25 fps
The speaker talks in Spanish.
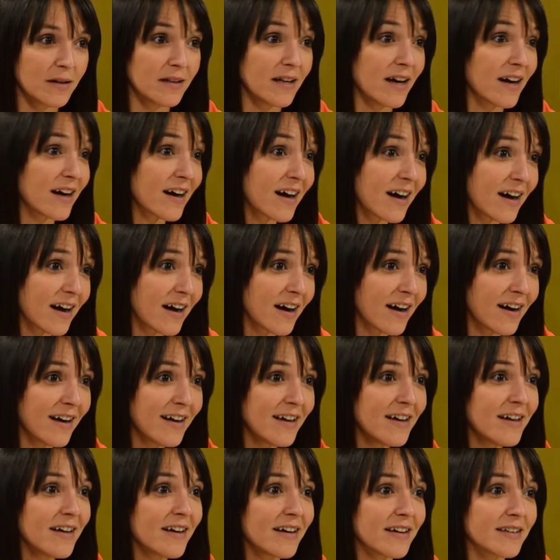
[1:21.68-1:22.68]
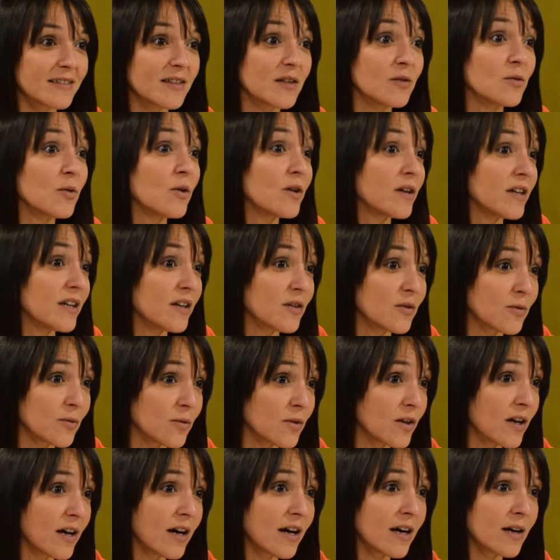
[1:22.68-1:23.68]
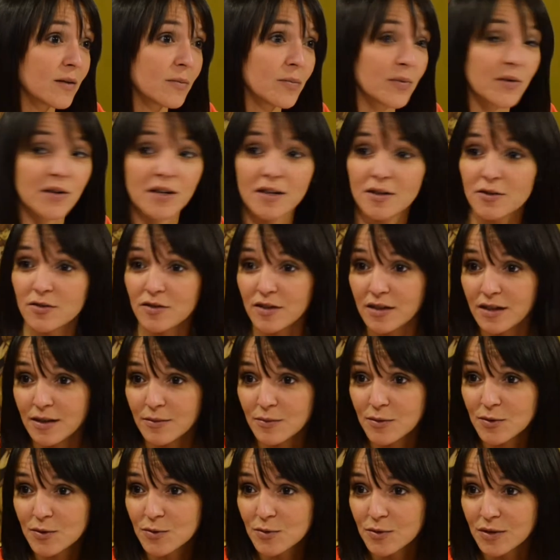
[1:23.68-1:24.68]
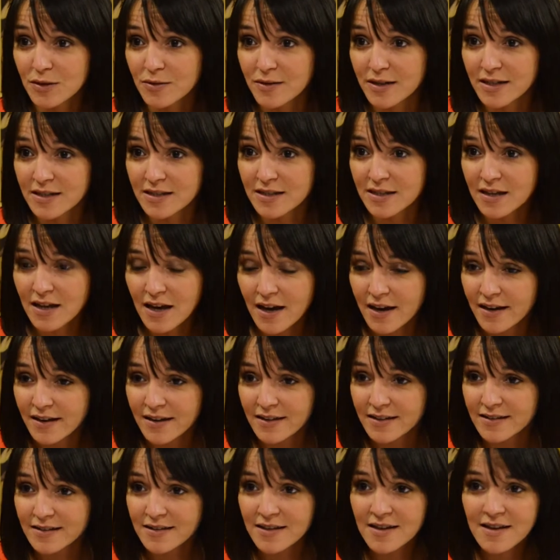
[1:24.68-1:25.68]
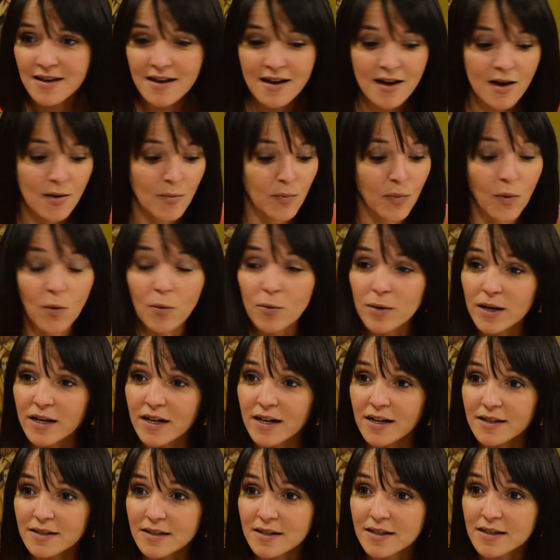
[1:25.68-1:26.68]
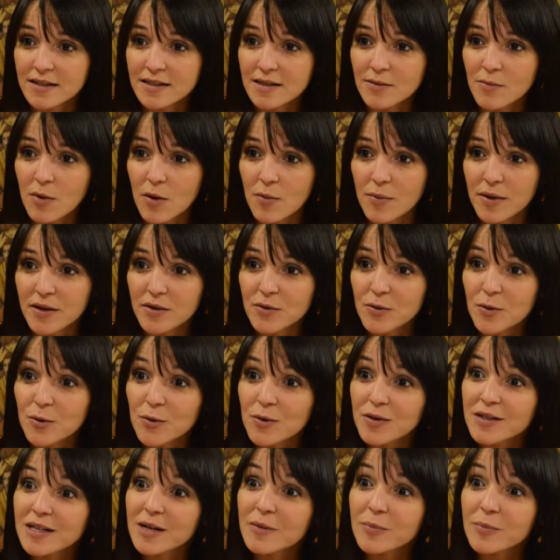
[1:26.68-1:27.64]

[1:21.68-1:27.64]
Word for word: de acá, que se tuvo que ir a estudiar porque no teníamos universidades públicas en ese momento en nuestra